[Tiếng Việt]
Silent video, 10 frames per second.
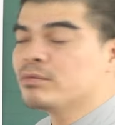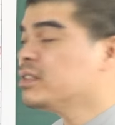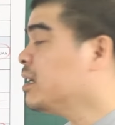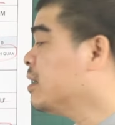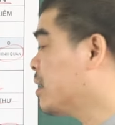cũng
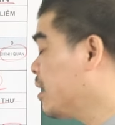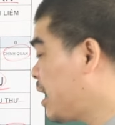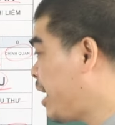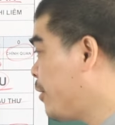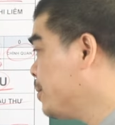sẽ được lương
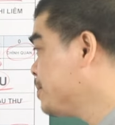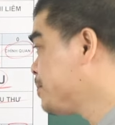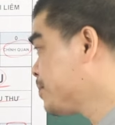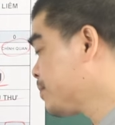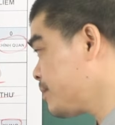cao.
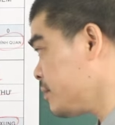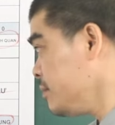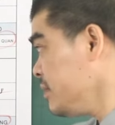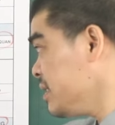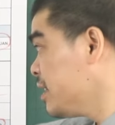
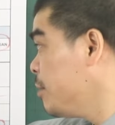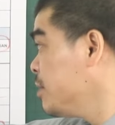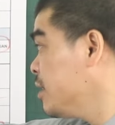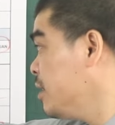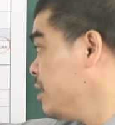Thêm
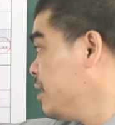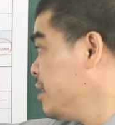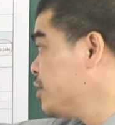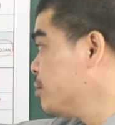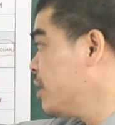nữa,
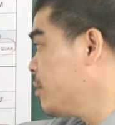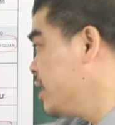chúng ta có